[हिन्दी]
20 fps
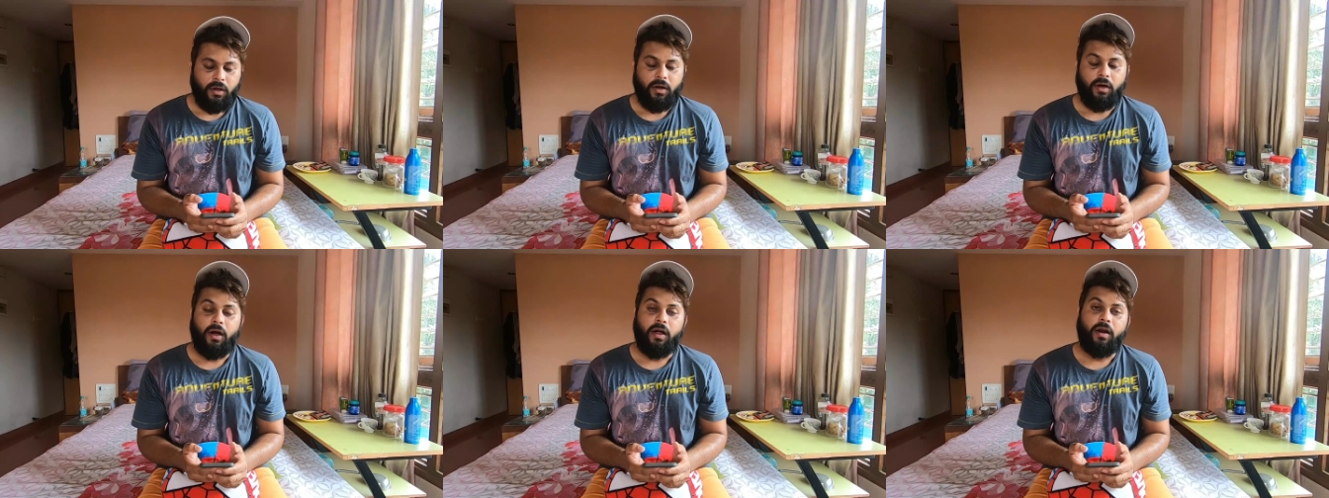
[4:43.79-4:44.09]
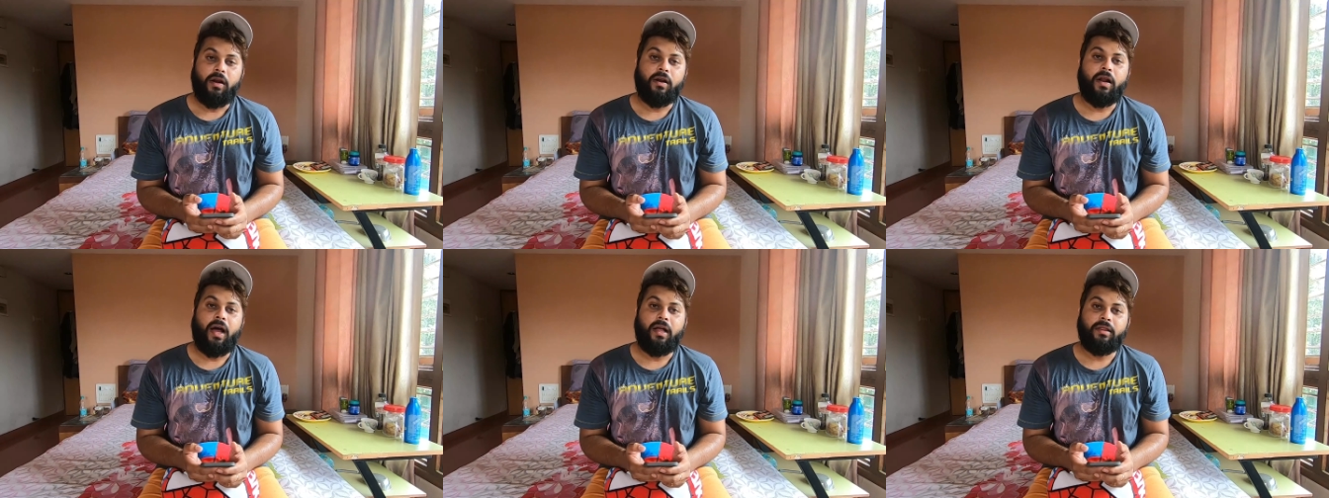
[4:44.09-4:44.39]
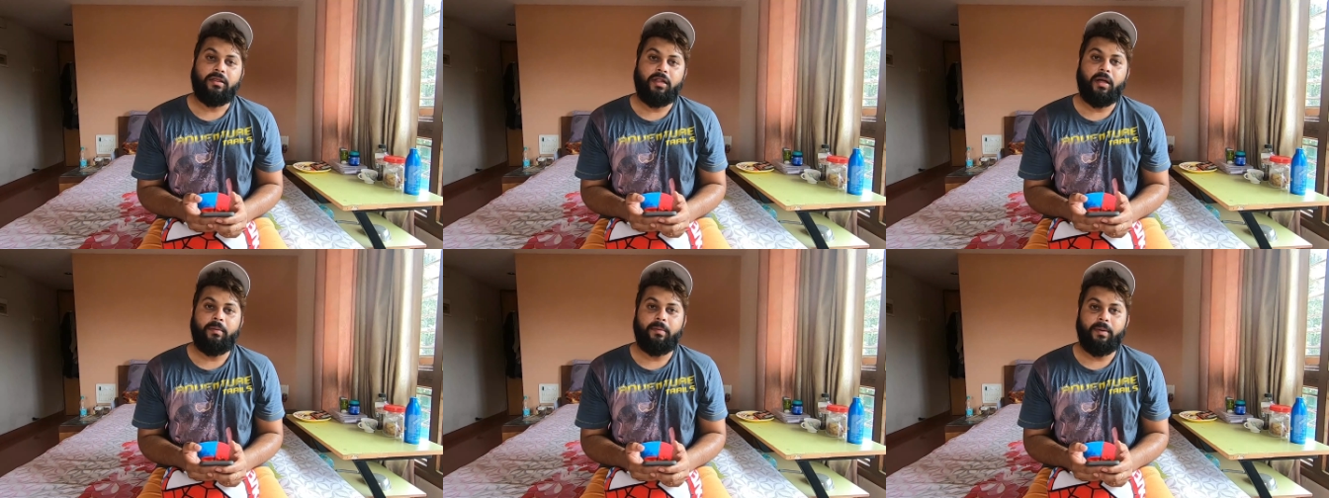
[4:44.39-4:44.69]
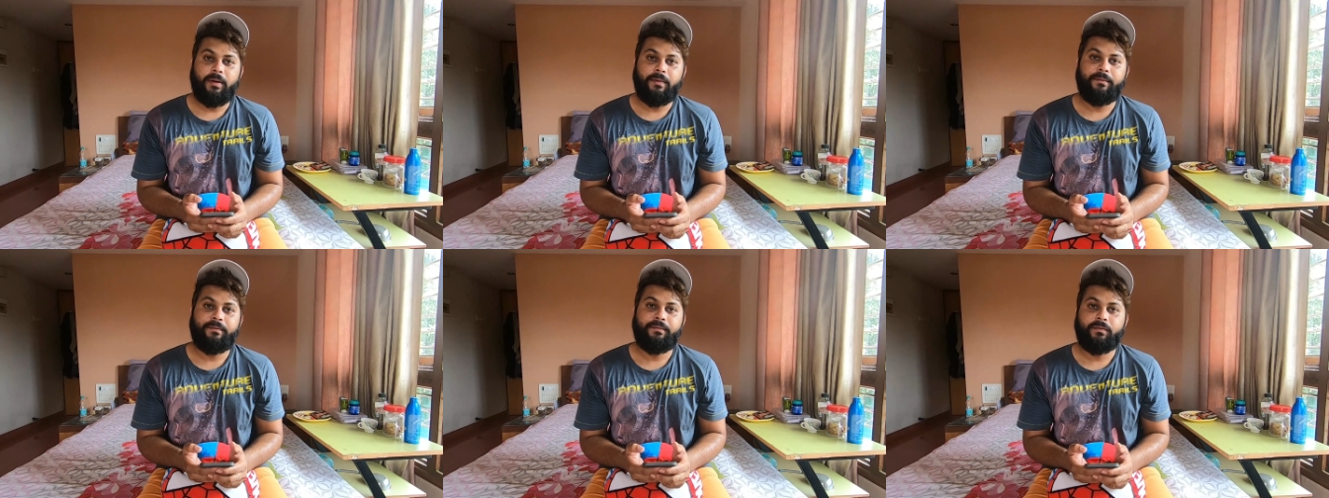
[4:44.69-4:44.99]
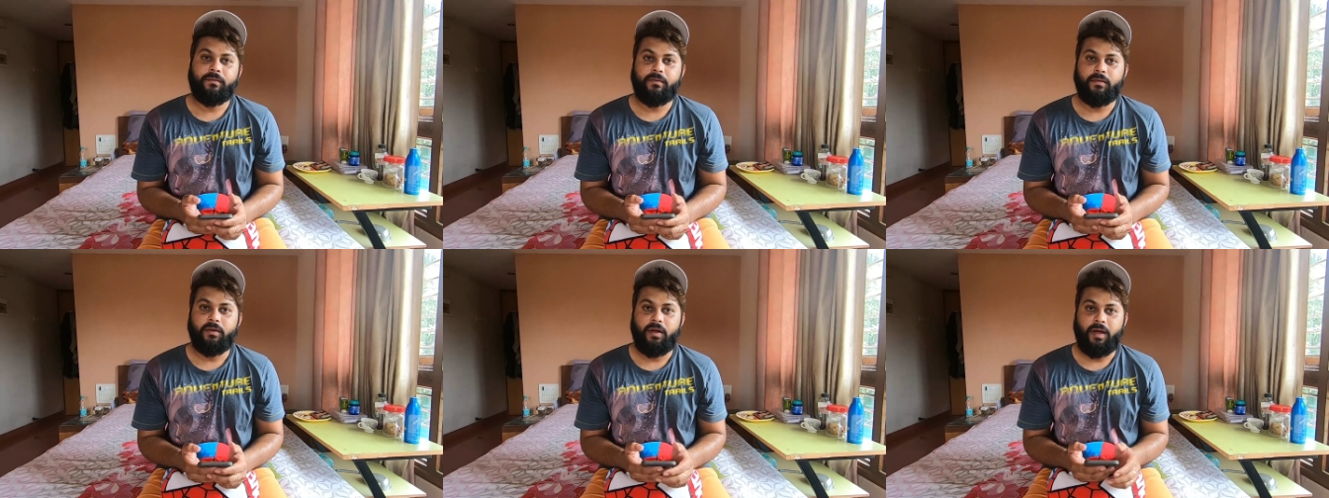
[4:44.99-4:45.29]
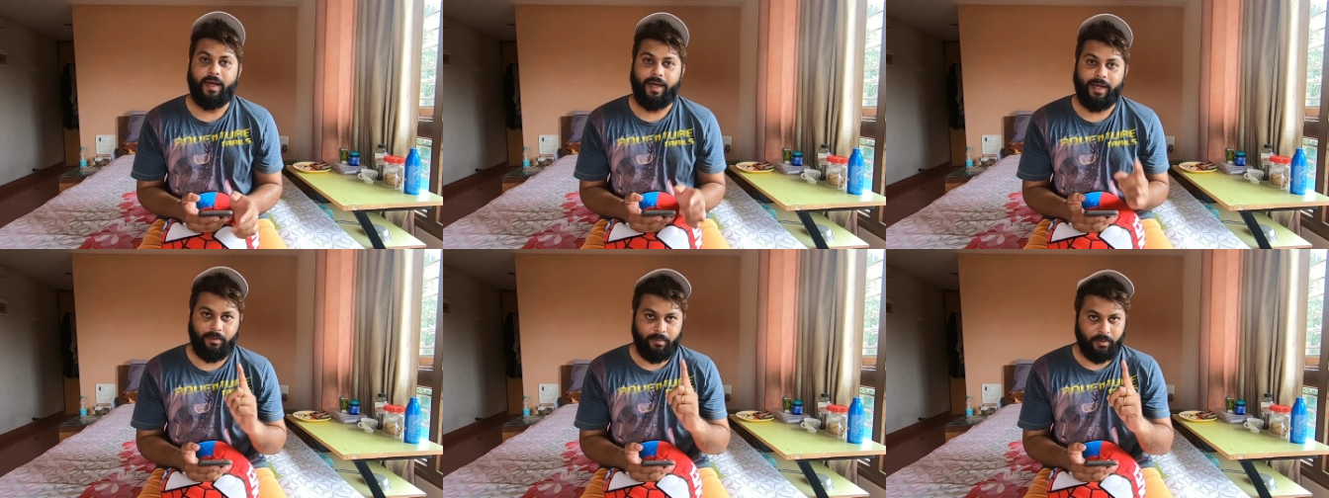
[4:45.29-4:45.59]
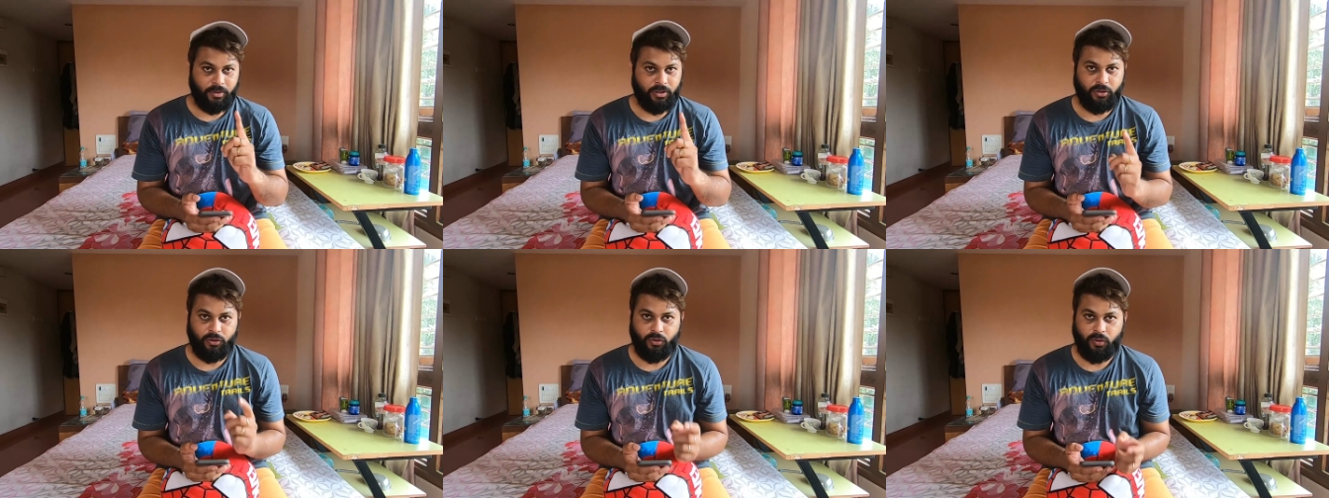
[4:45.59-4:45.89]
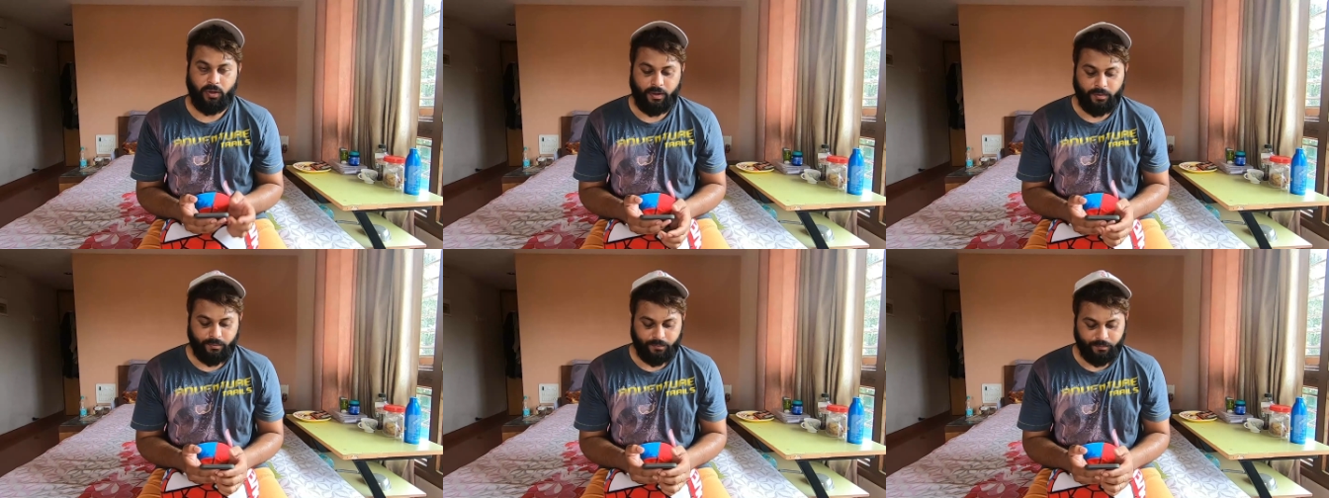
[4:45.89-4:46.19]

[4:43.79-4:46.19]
कल रात ना मैं एक बजे सोया